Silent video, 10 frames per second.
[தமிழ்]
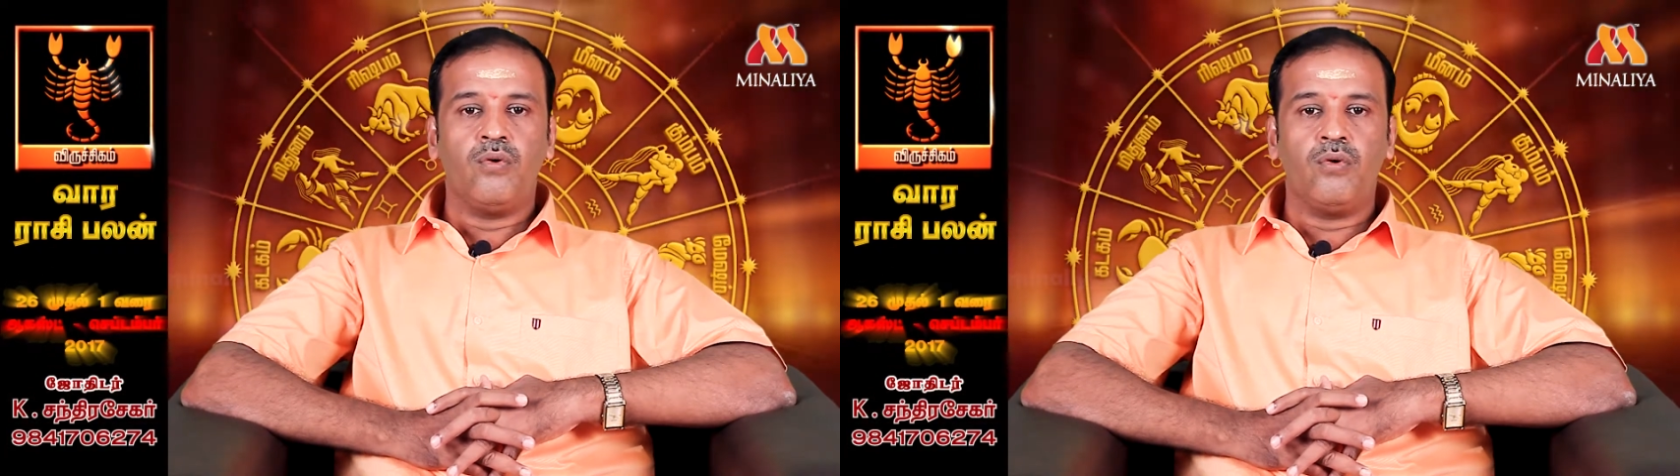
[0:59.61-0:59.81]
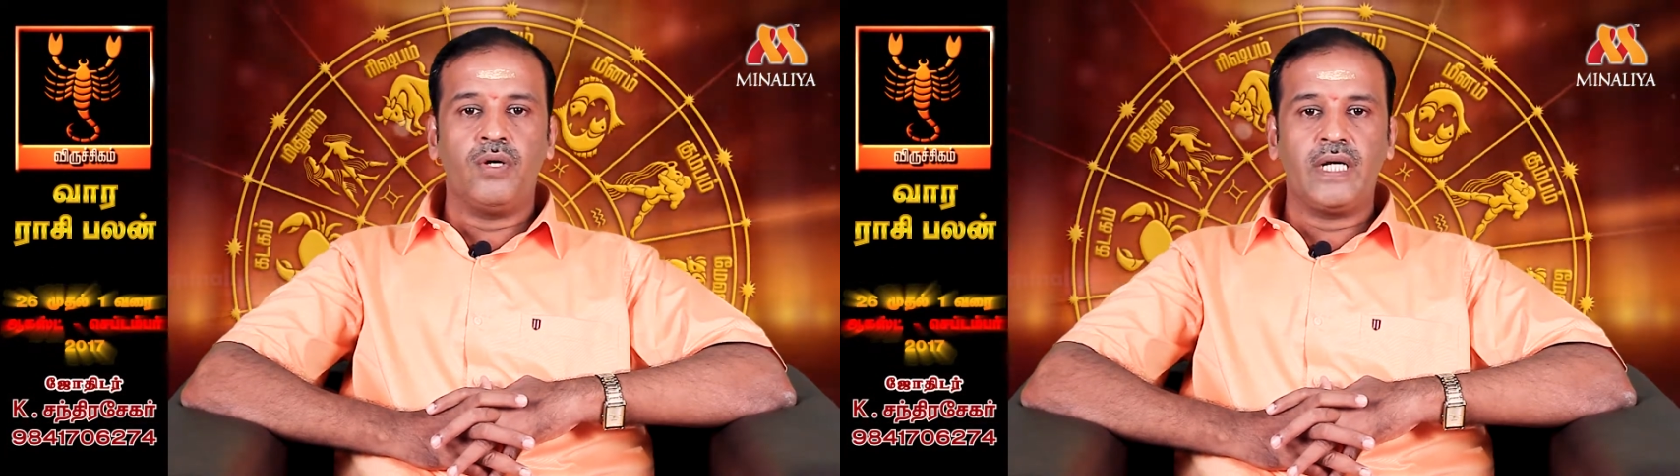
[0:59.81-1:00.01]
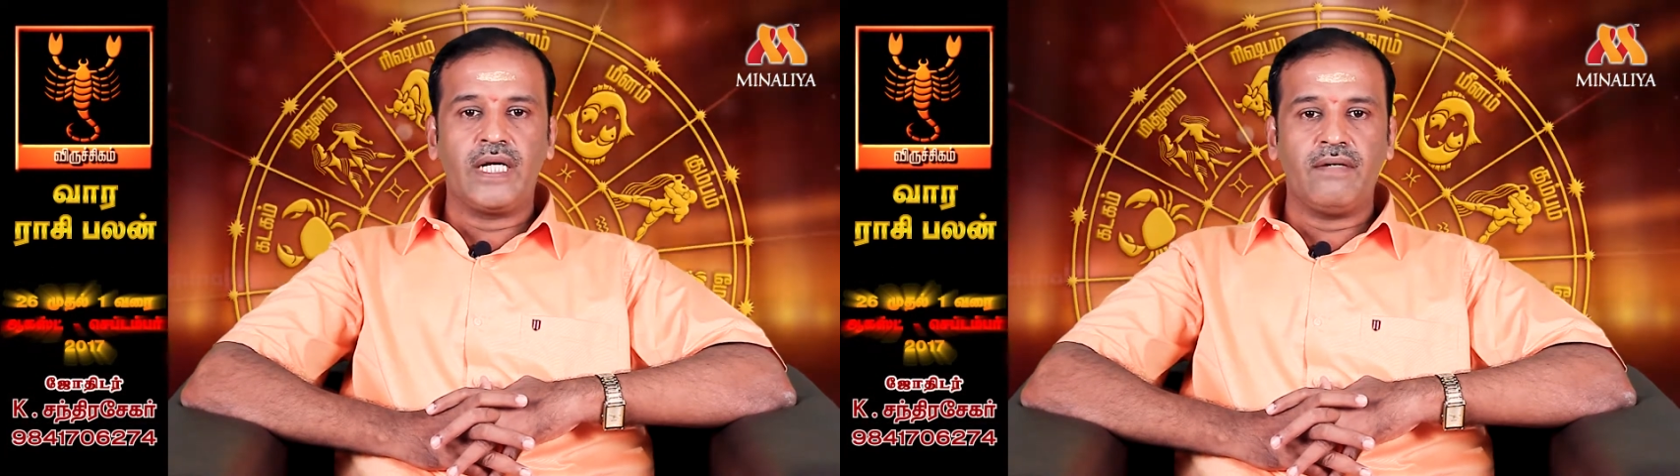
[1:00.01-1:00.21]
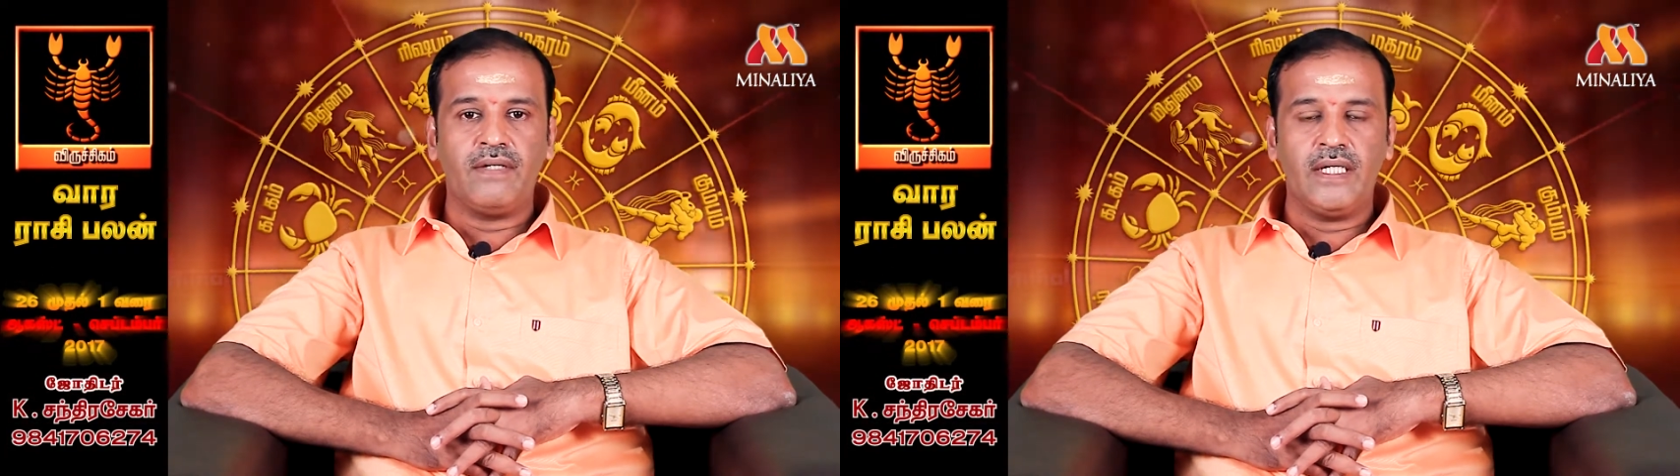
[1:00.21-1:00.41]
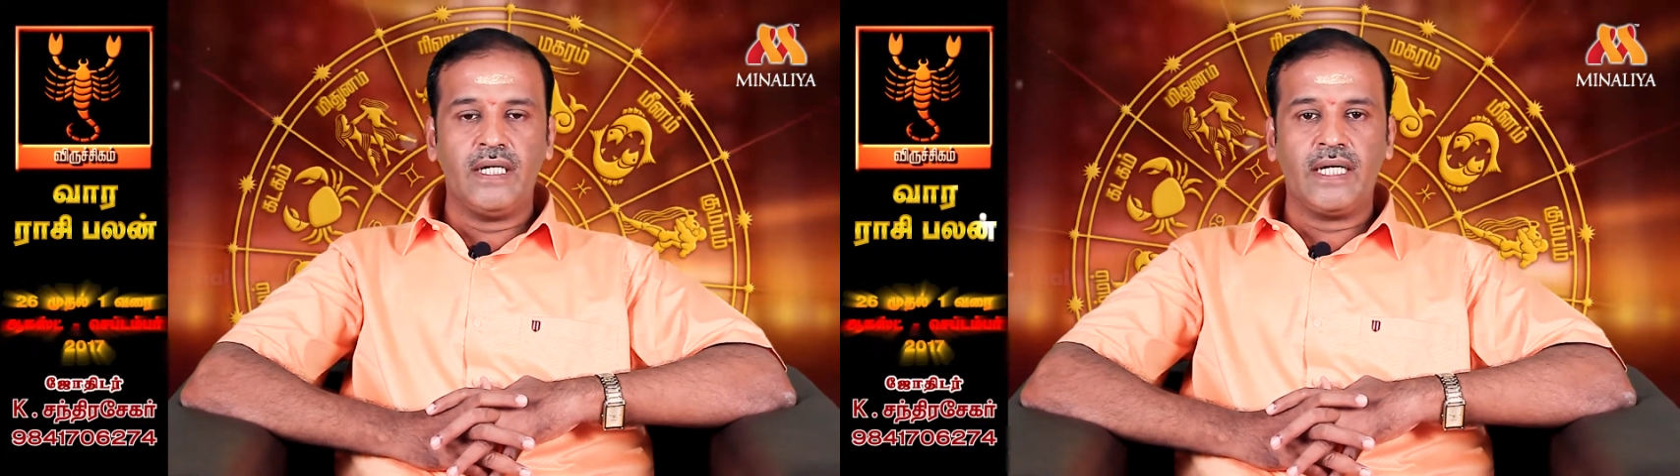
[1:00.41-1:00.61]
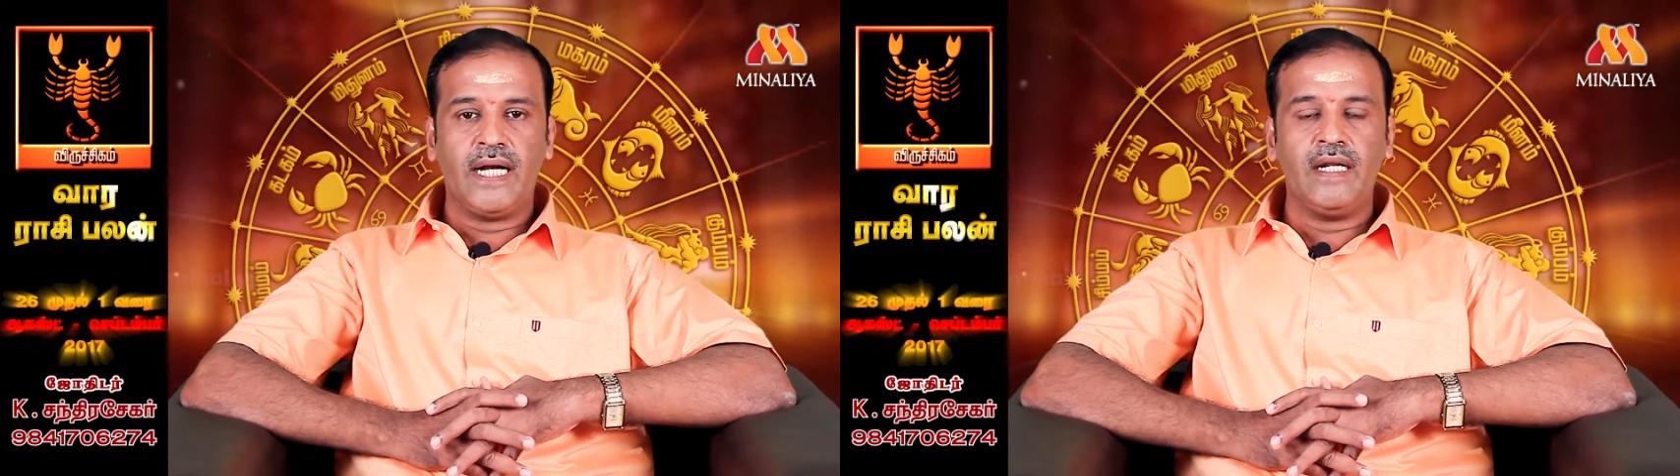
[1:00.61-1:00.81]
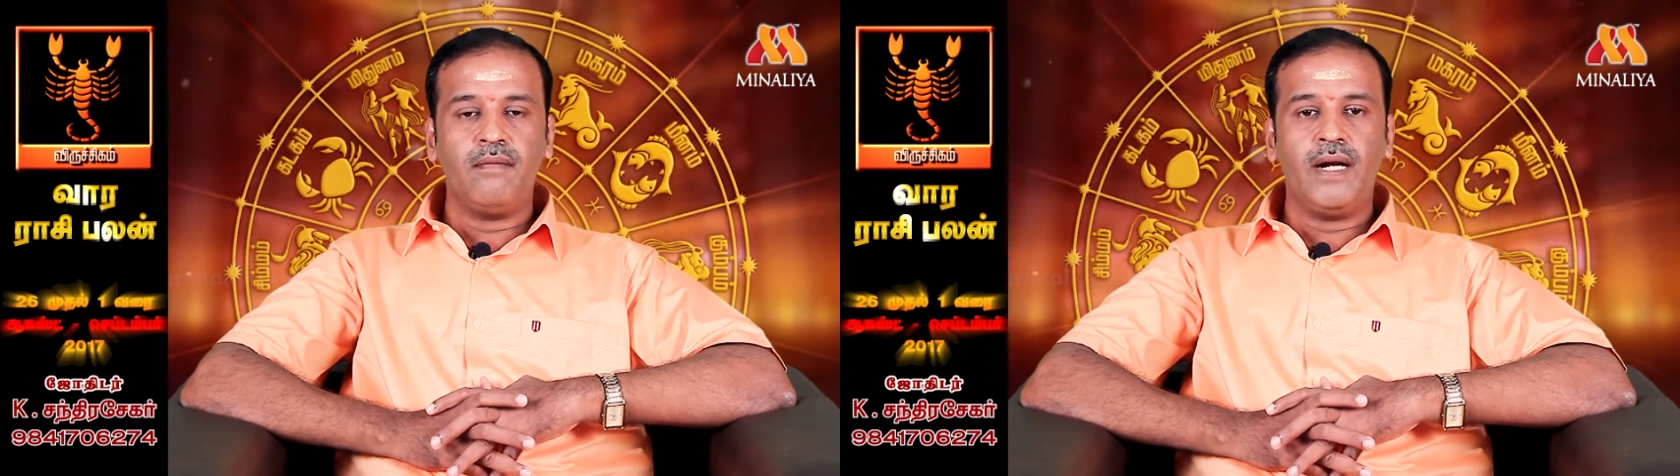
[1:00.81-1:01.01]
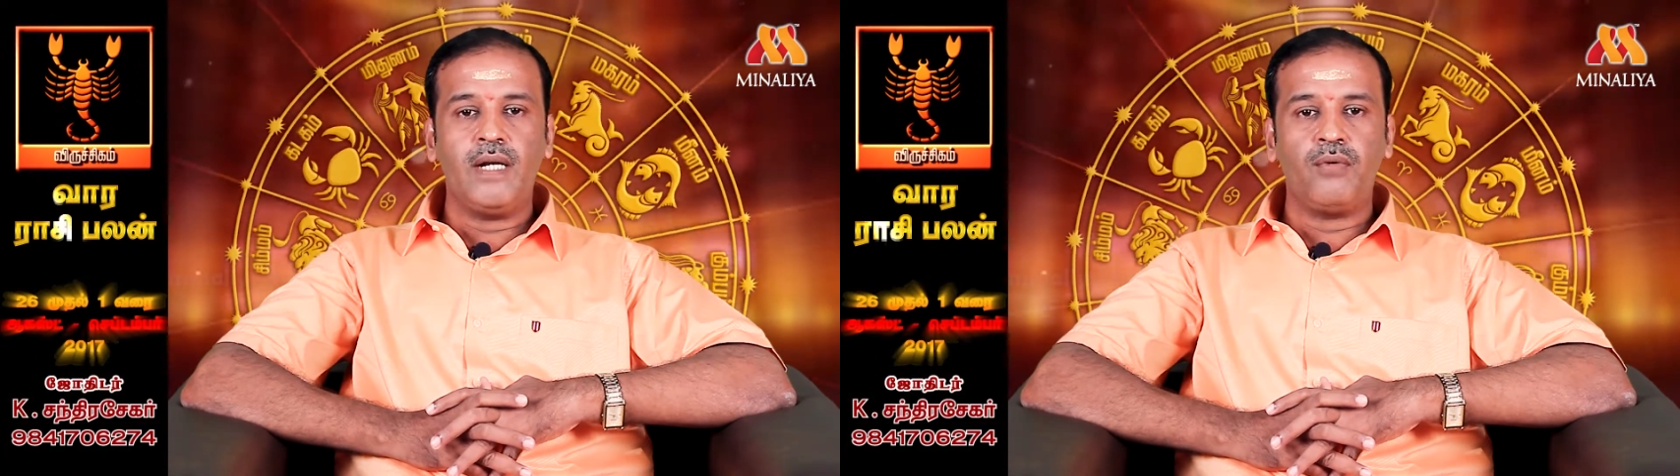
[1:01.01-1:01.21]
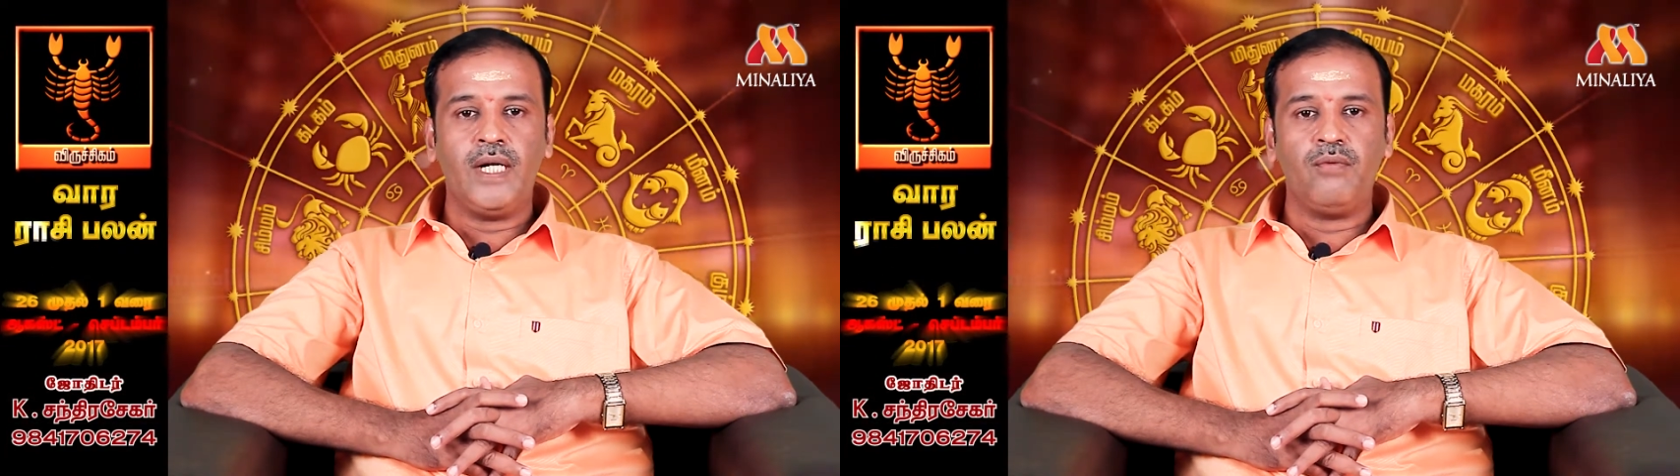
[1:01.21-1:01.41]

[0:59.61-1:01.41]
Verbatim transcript: உங்களுக்கு வந்து கடினமான உடல்